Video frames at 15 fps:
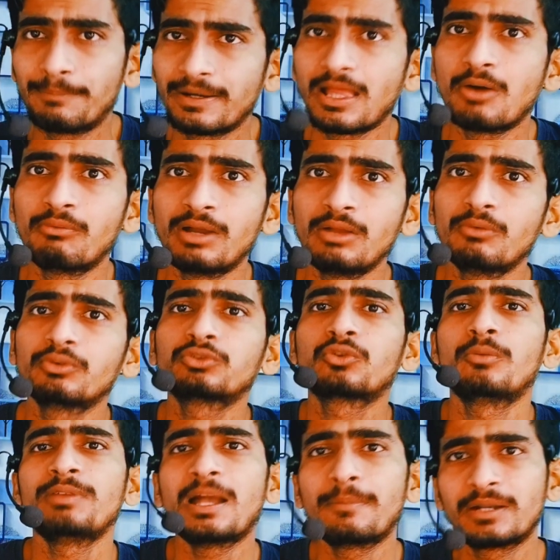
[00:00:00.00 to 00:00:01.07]
पढ़ा हुआ है
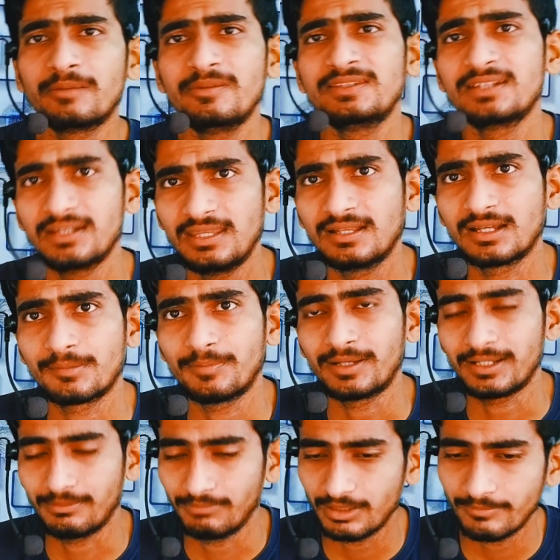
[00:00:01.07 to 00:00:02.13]
उसको भी आप रिवीजन नहीं कर
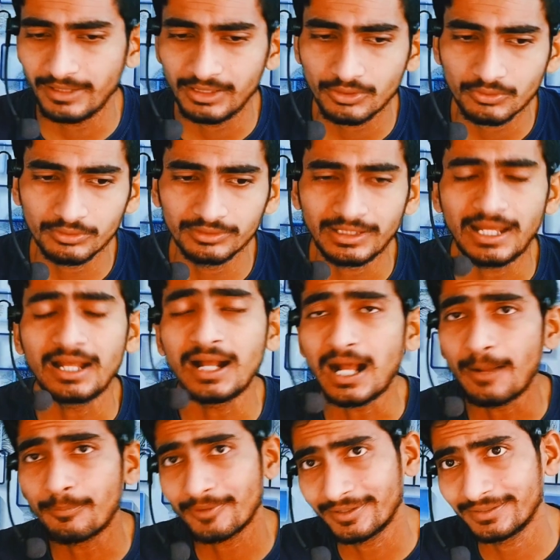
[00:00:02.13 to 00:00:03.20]
पा रहे मेरे भाई देखो ना
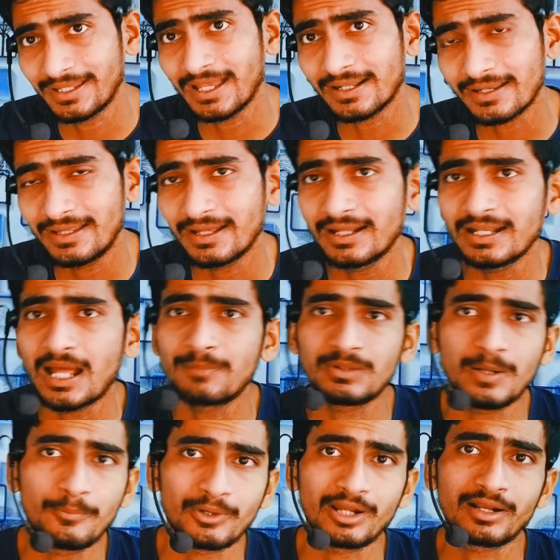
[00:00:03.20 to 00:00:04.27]
आपका नया रहेगा ना
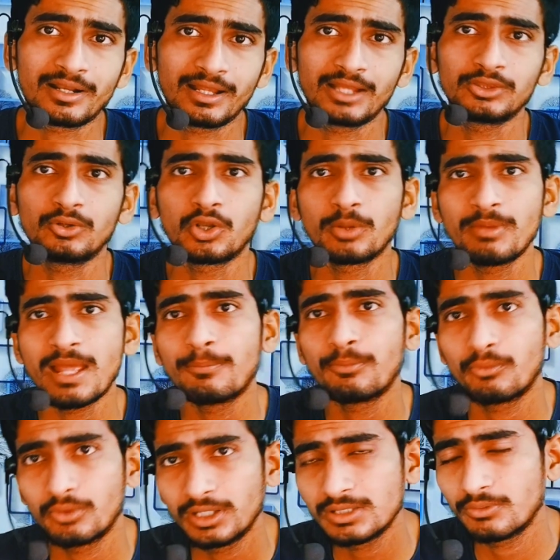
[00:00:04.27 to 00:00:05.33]
आपका पुराना रहेगा दोनों में
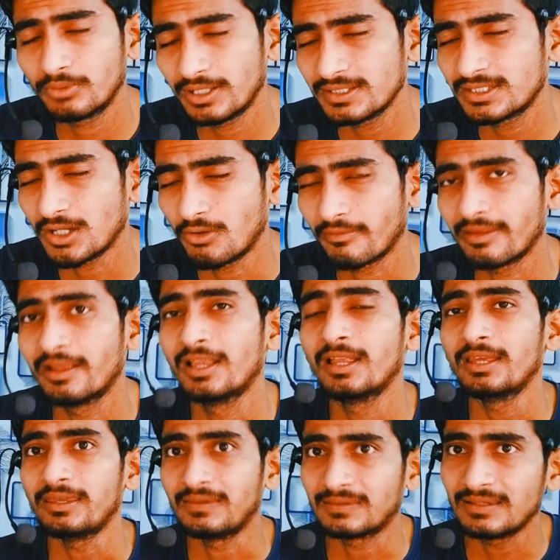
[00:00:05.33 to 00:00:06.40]
आप उलझ जाओगे
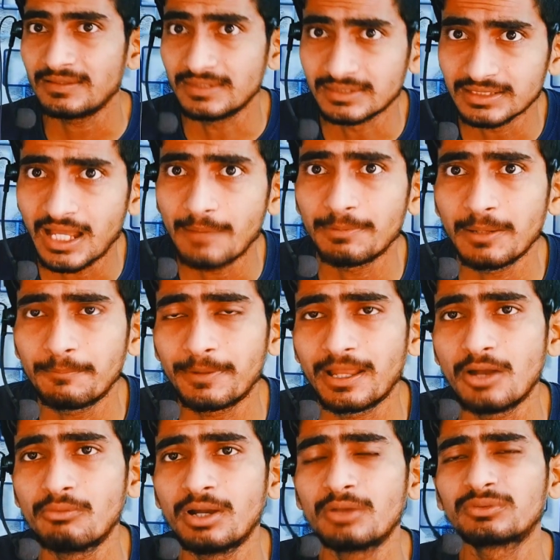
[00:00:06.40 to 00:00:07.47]
इसलिए जितना आपने
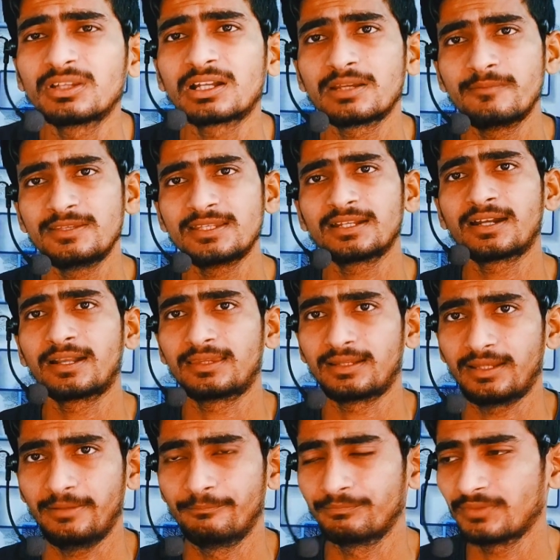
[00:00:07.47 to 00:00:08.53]
पढ़ा हुआ है उसका रिवीजन
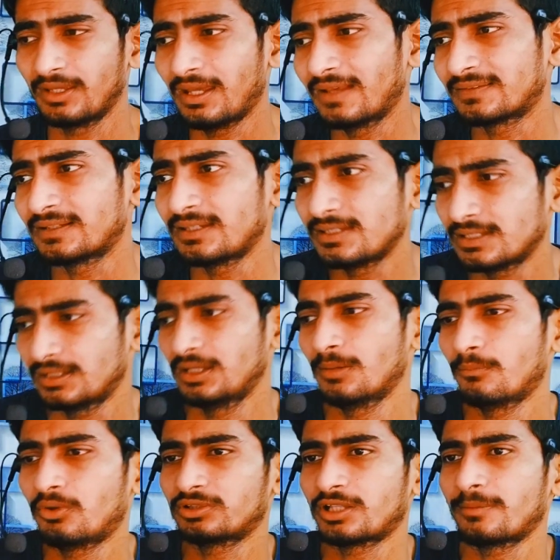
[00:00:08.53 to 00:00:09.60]
करते रहे ऐसा नहीं है
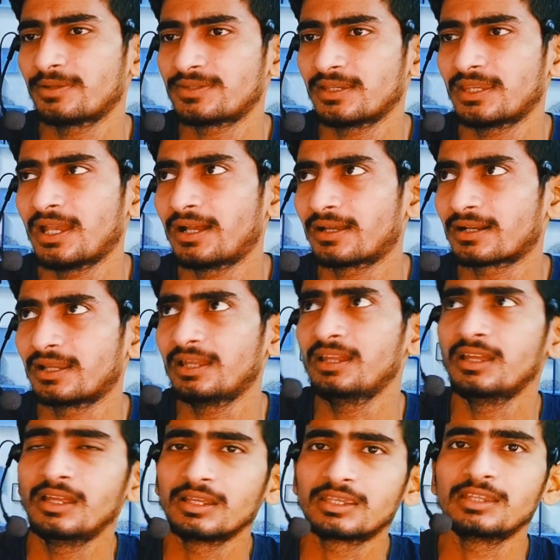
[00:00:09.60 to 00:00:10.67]
बहुत सारे बच्चे क्या कर रहे
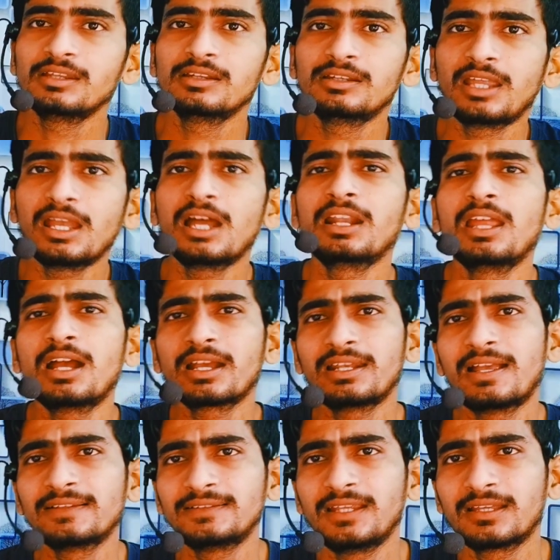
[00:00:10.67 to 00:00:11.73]
हैं कि नया नया
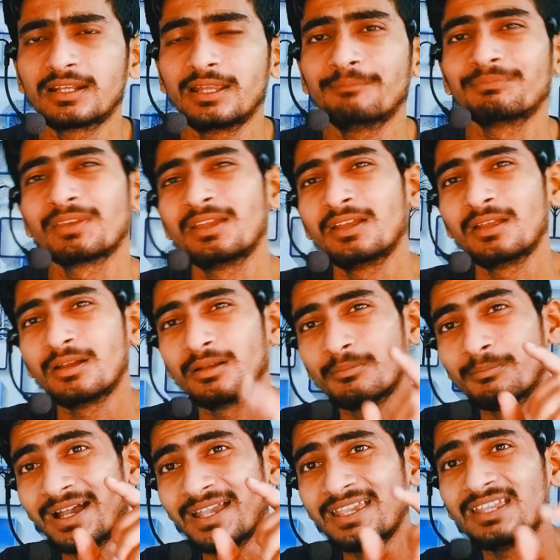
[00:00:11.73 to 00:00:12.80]
क्लास देख रहे हैं
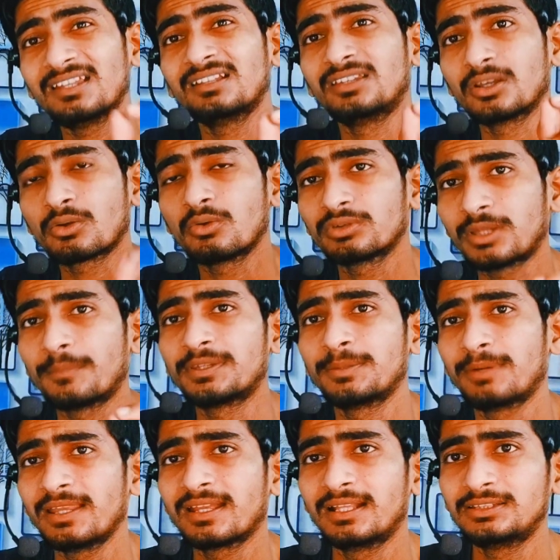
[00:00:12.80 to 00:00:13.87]
भाई देखो
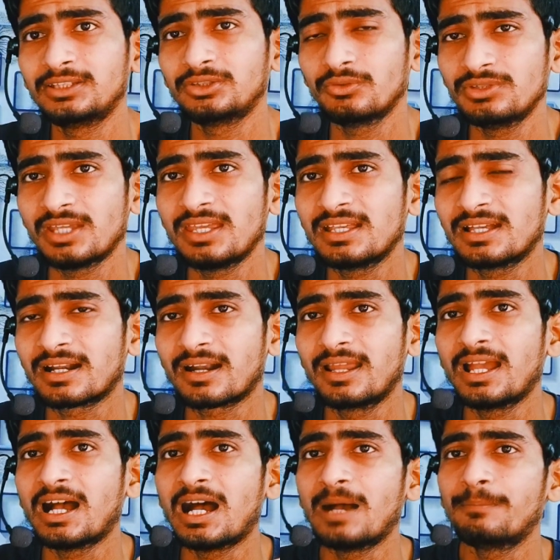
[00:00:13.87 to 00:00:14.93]
सबसे बड़ी गलती तो यही कर
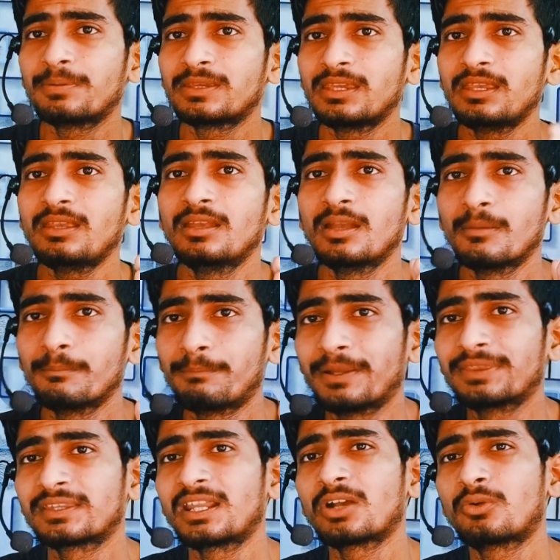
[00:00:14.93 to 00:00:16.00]
रहे हैं आप कि
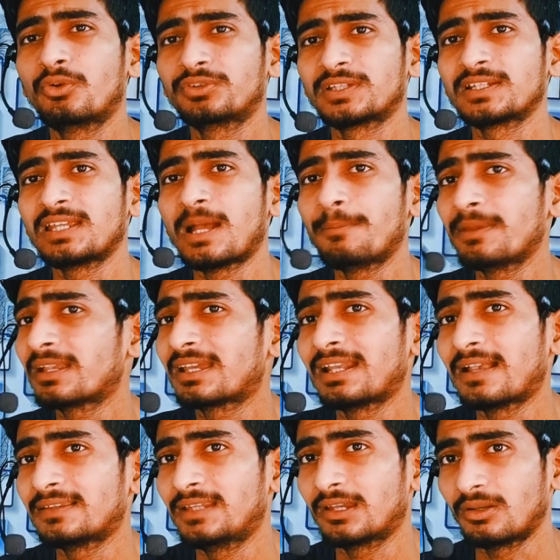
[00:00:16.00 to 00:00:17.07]
पंद्रह क्वेश्चन की आप एक
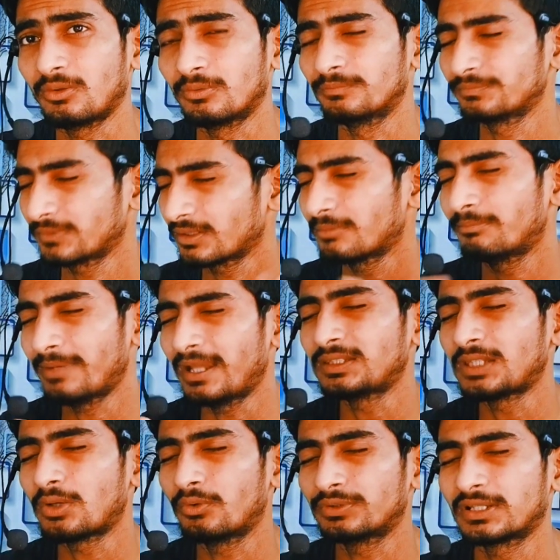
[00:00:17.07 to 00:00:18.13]
क्लास देख रहे हो
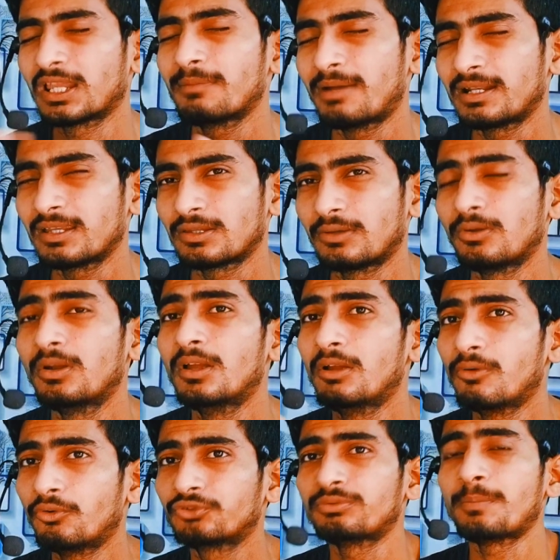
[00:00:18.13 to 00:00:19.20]
मैथ के क्वेश्चन के मान के चलो
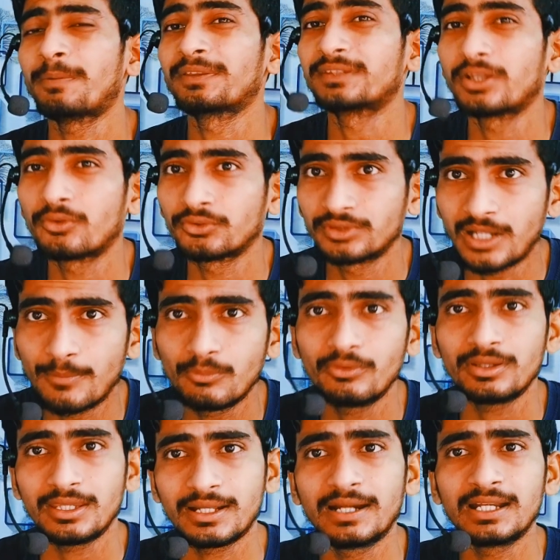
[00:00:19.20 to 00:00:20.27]
उसमें पंद्रह क्वेश्चन
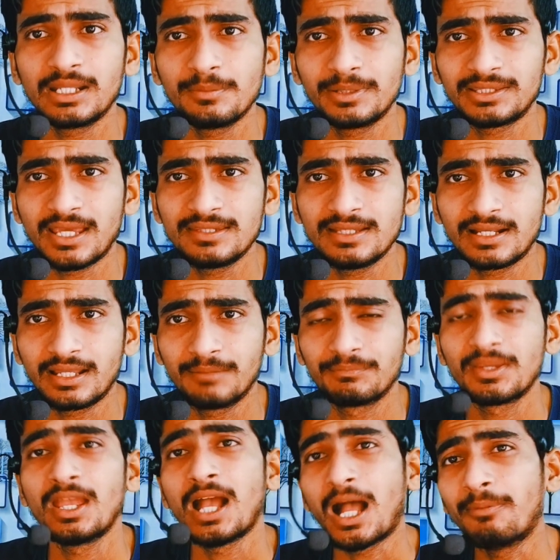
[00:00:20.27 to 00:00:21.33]
आपको एक घंटे में बताए जा रहे हैं
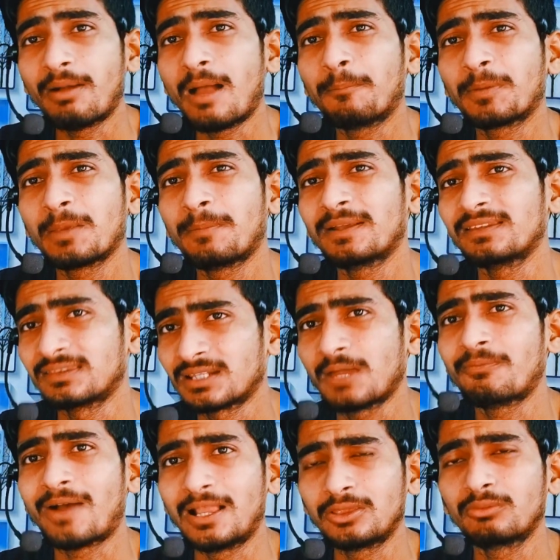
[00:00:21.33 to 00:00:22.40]
अब आपके पास
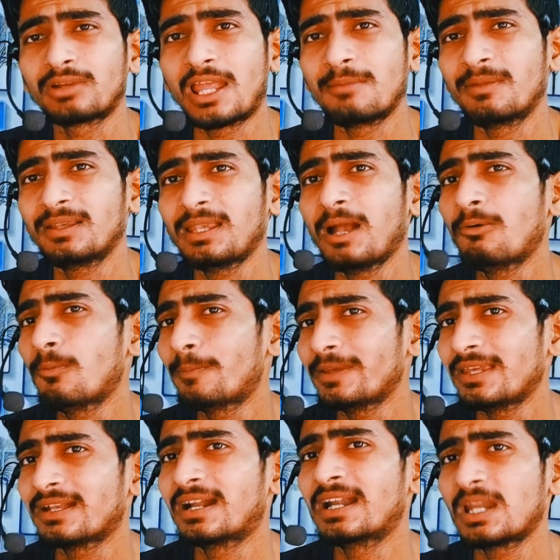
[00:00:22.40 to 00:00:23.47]
इतना फालतू टाइम है कि
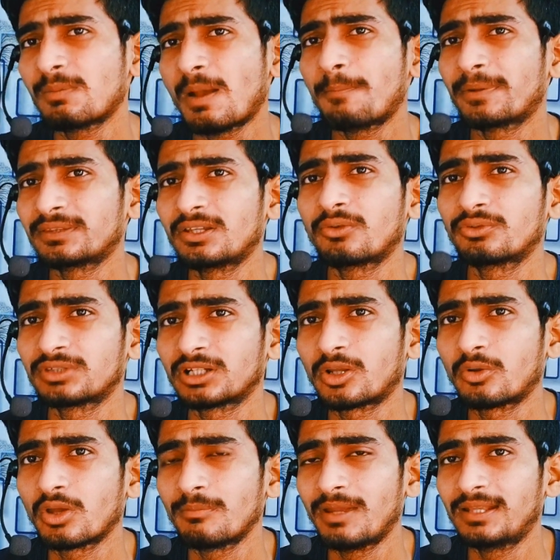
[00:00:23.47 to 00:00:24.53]
आप एक घंटे में आप पंद्रह क्वेश्चन
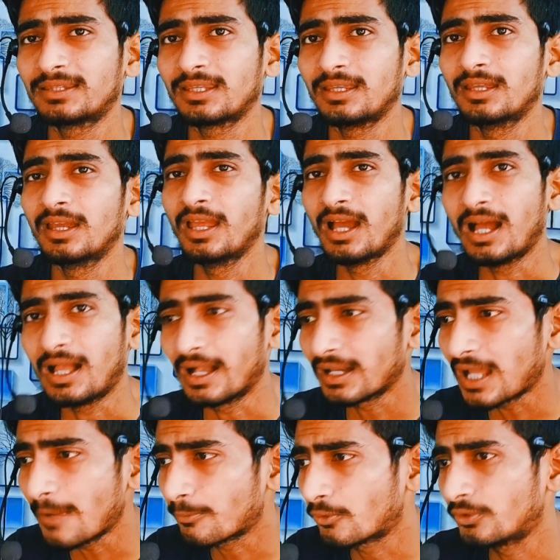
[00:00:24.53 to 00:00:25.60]
करोगे मैथ के
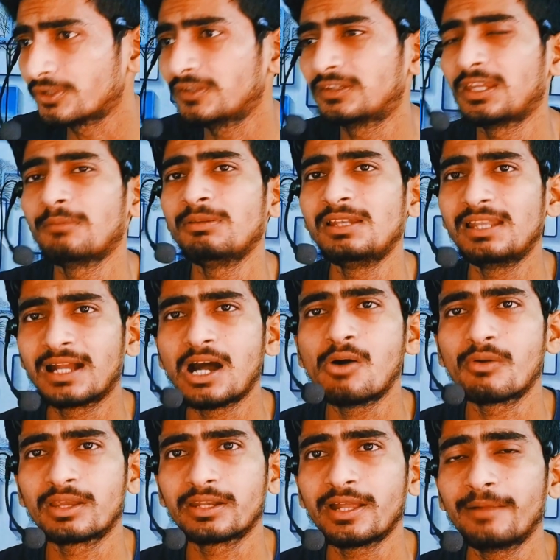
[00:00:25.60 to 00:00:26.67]
अगर आप खुद से भी
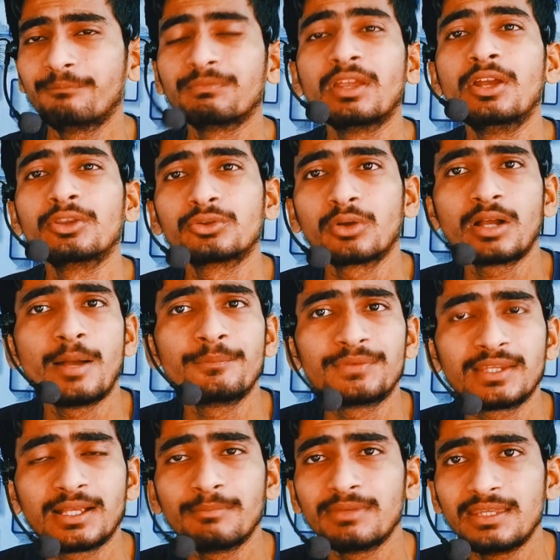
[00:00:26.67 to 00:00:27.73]
लगाओगे ना तो कम
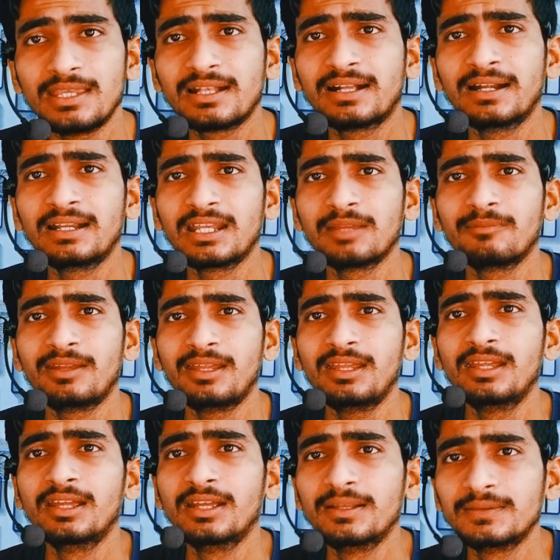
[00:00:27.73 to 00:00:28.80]
से कम एक घंटे
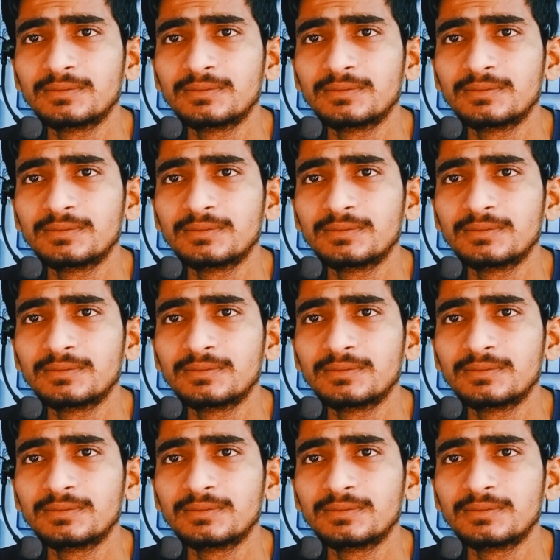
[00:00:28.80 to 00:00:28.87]
में